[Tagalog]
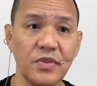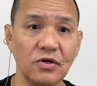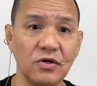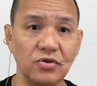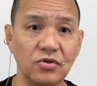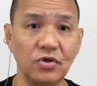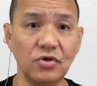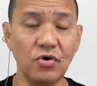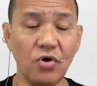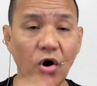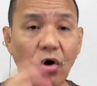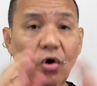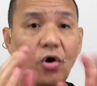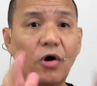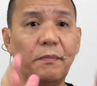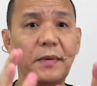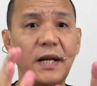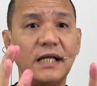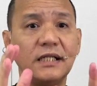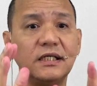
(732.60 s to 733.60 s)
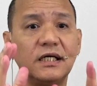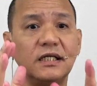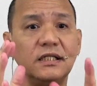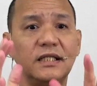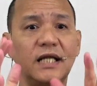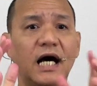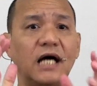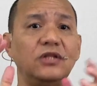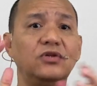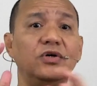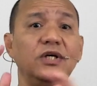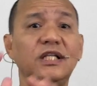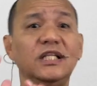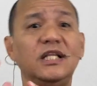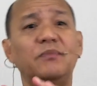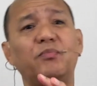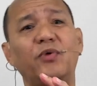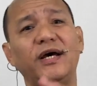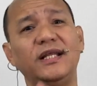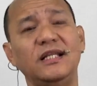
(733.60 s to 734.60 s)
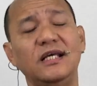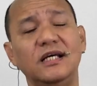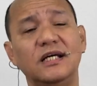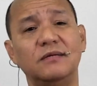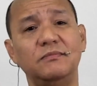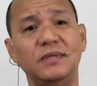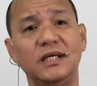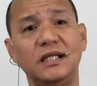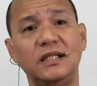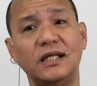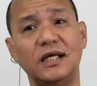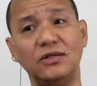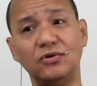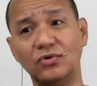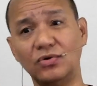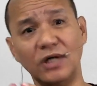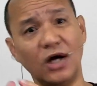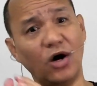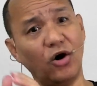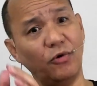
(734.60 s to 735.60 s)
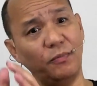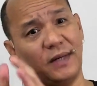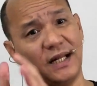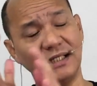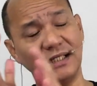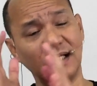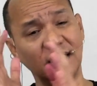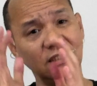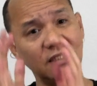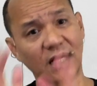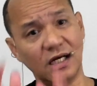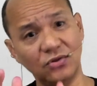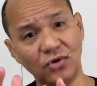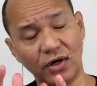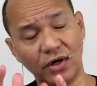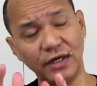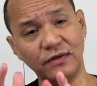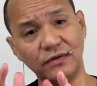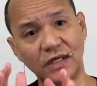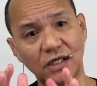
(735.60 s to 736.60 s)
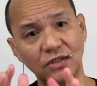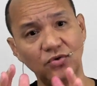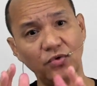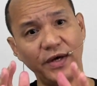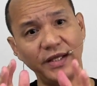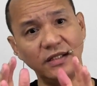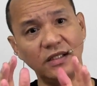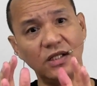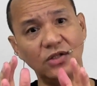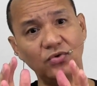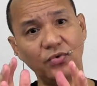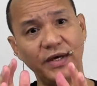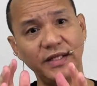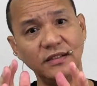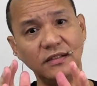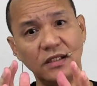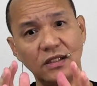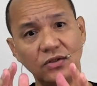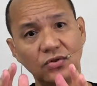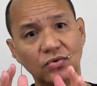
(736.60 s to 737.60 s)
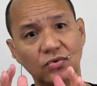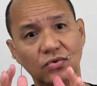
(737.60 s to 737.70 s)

So yung offline kandado, hindi pwedeng gamitin kung na-offline kandado kayo ng 2022.